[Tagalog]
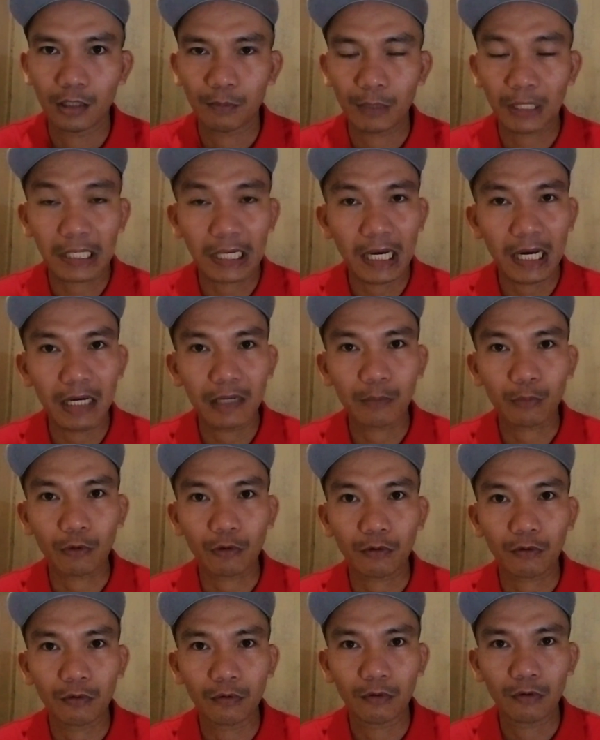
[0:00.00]
pagkain
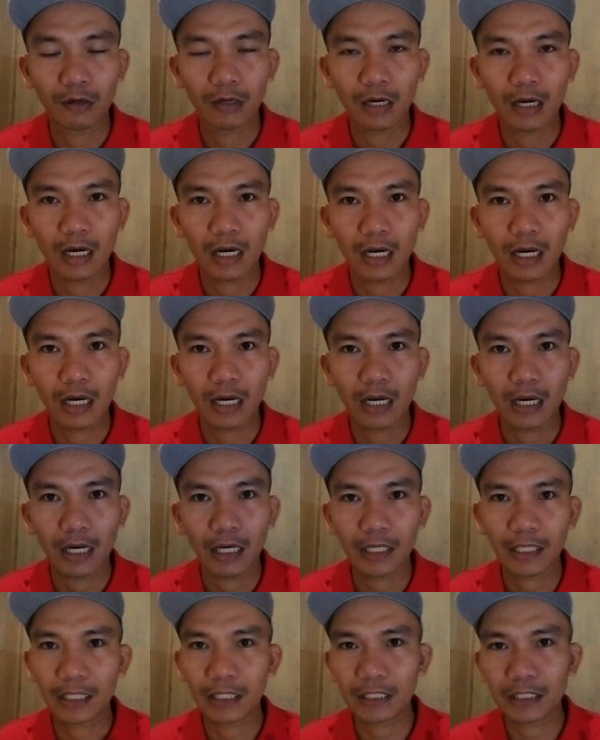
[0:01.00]
mo
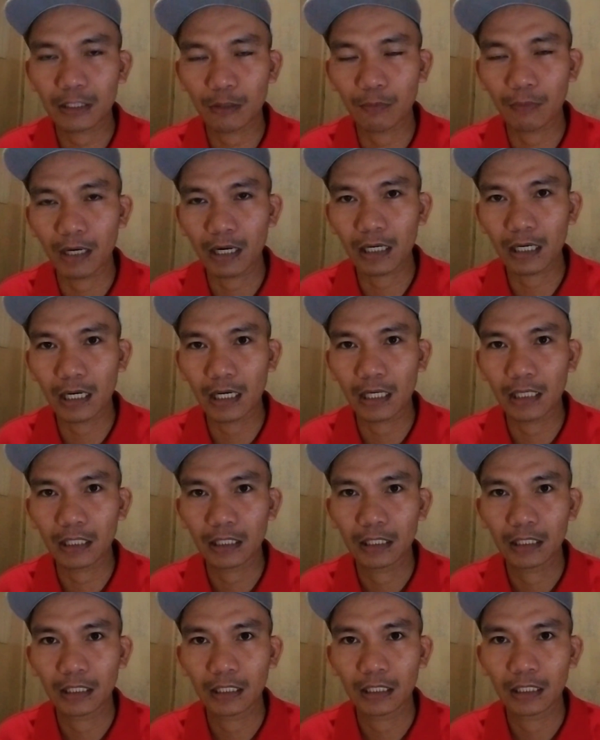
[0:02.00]
ay eh, sa umaga.
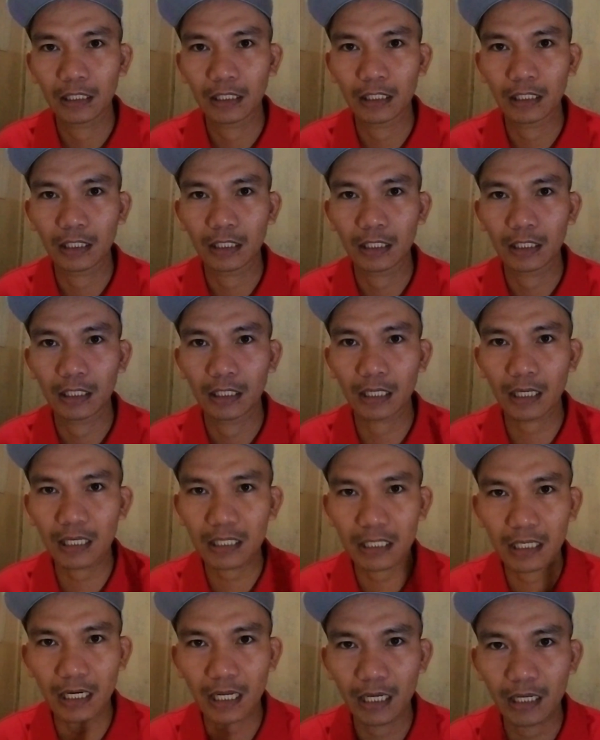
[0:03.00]

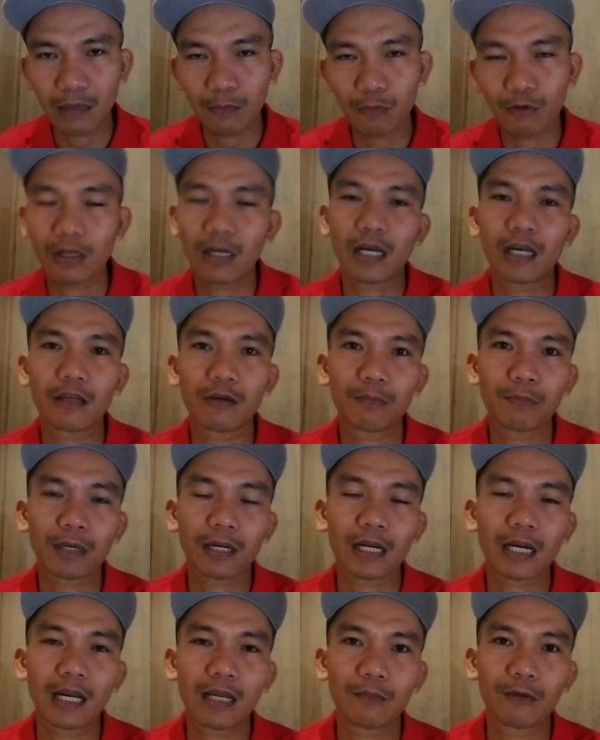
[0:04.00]
Nakasanayan mo na nga yung
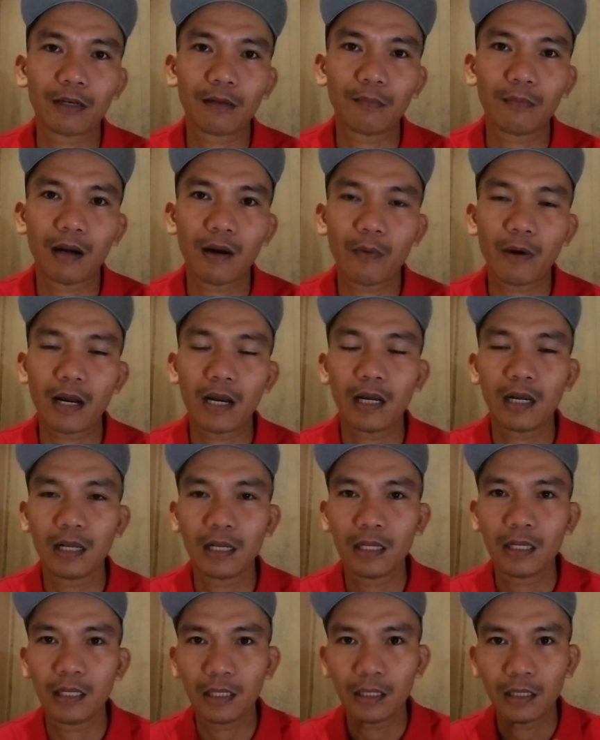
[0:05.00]
pagkain mo halimbawa.
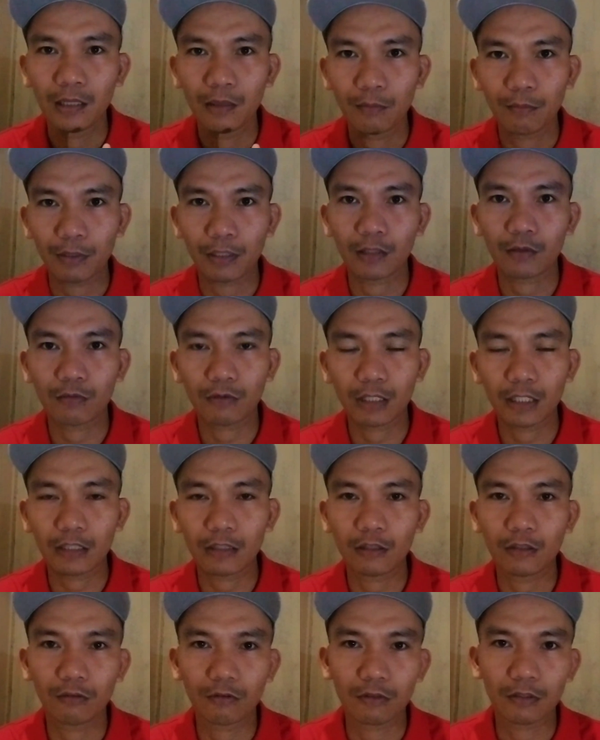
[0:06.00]
Pritong
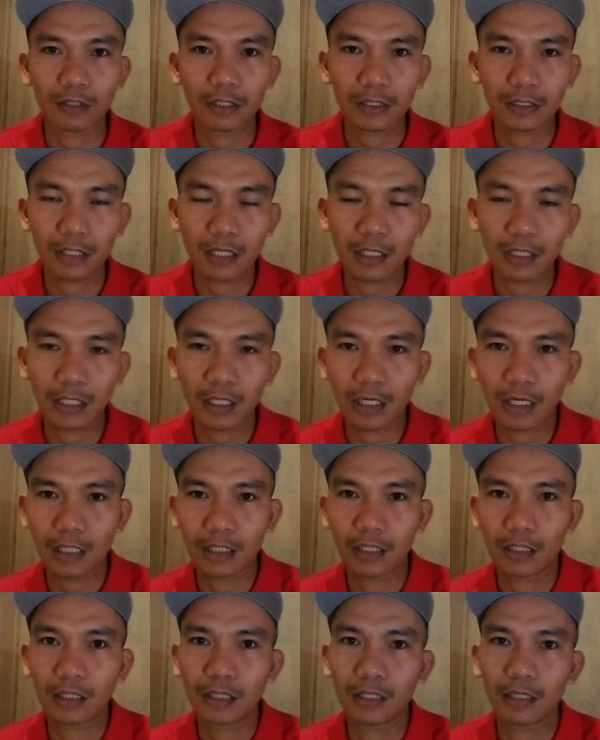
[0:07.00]
itlog, etc.
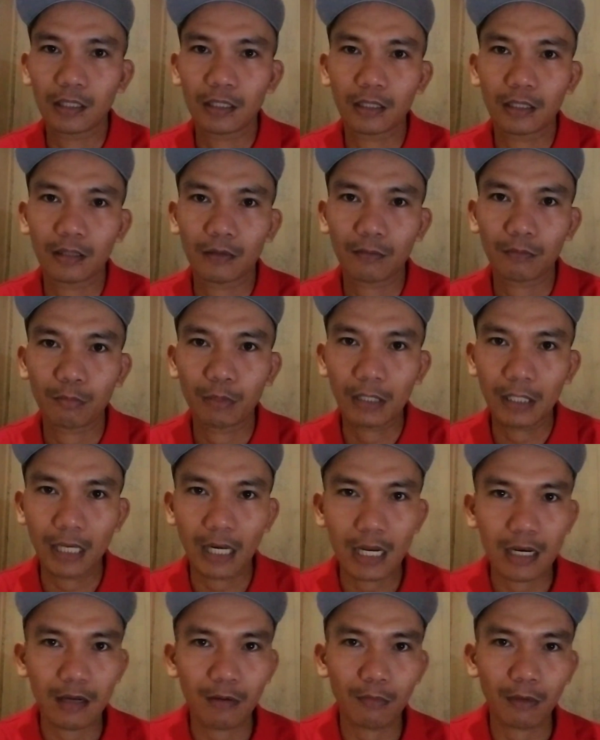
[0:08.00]

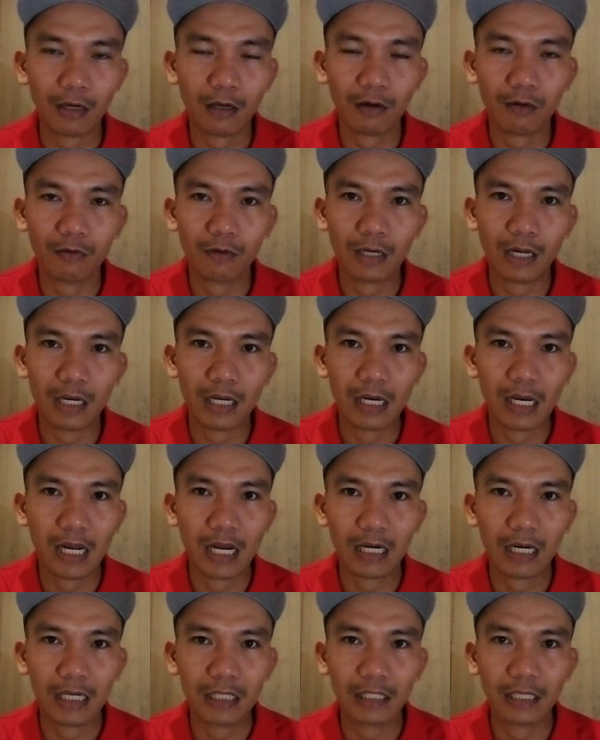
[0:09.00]
Bigla nang magkaroon na
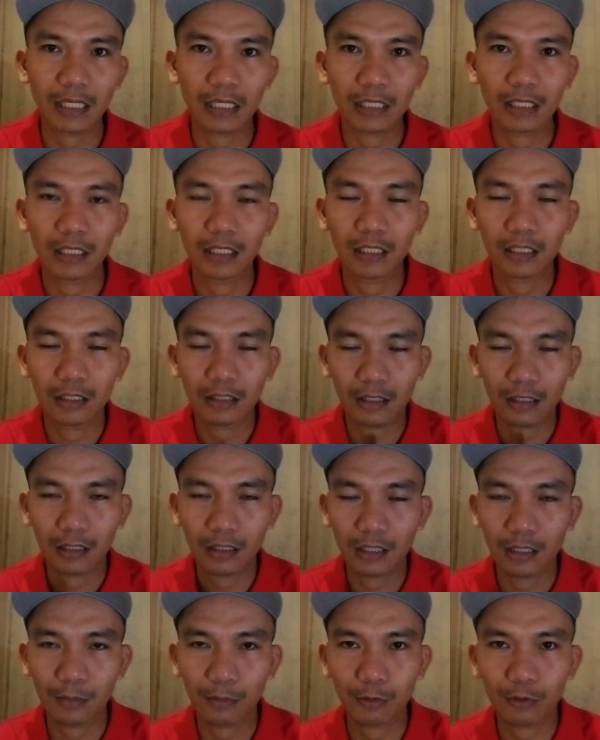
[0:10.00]
nilaga dyan.
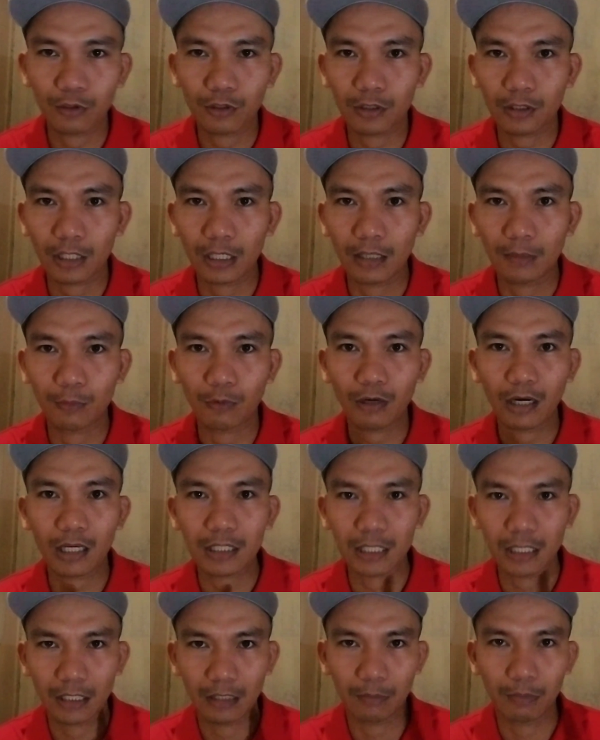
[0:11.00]
Tapos
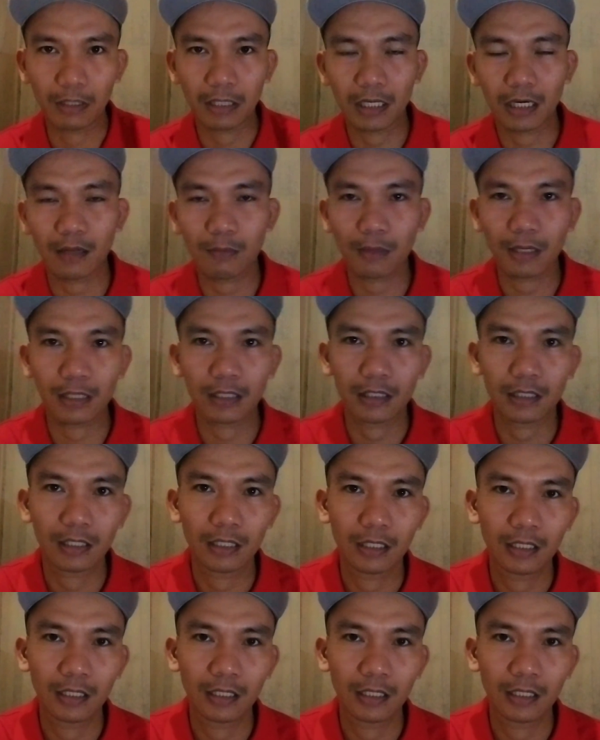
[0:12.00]
kinabukasan iba na naman.